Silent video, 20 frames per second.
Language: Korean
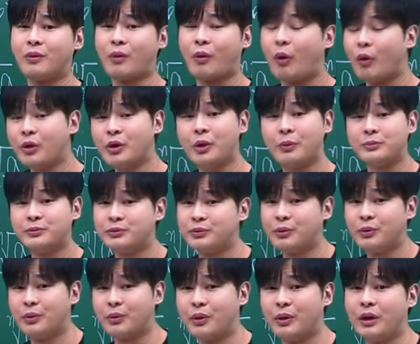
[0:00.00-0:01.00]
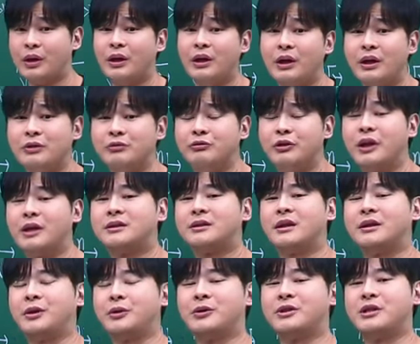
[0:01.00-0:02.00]
거의 없어. 우리가
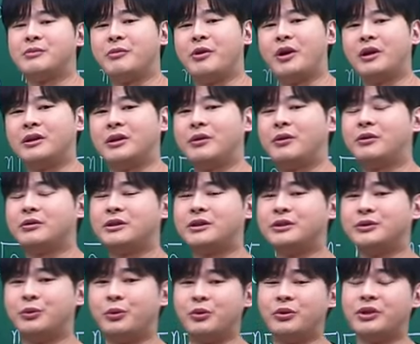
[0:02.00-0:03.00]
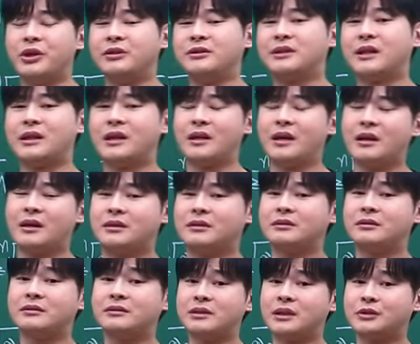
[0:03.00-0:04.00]
제대로 증명하는 거 지수로그
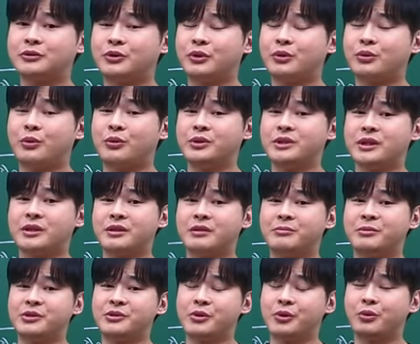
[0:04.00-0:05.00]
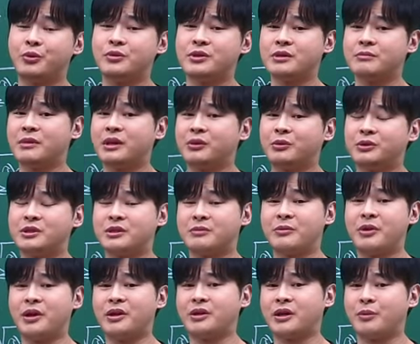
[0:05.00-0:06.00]
연산이랑 등차수열 공식, 등비수열 공식 말고
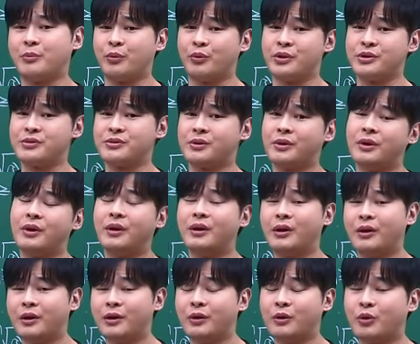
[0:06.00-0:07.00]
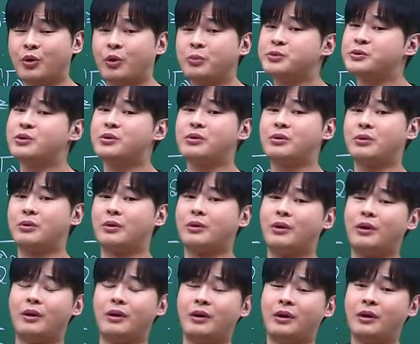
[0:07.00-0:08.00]
증명하는 게 뭐 있어? 없어.
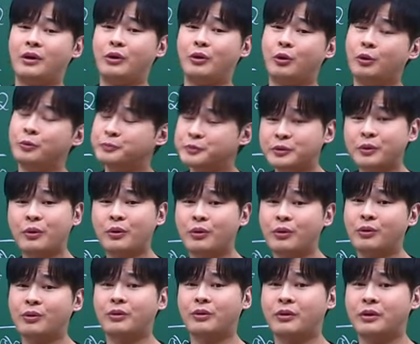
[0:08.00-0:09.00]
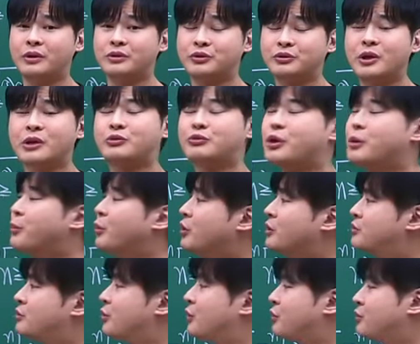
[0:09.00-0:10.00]
없어. 수학2에 뭐
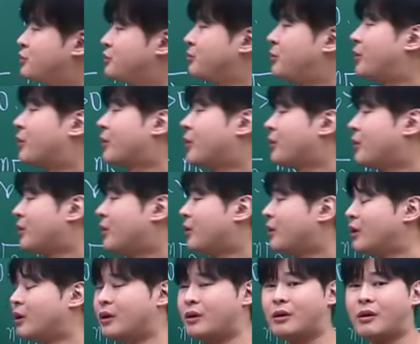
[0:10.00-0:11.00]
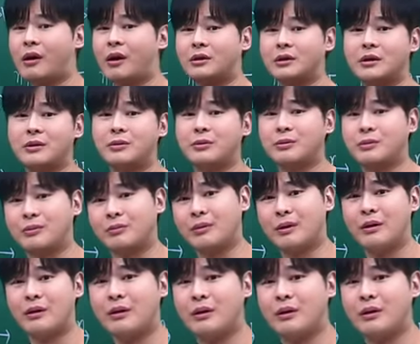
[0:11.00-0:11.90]
있어? 이거 증명해요? 안 해요.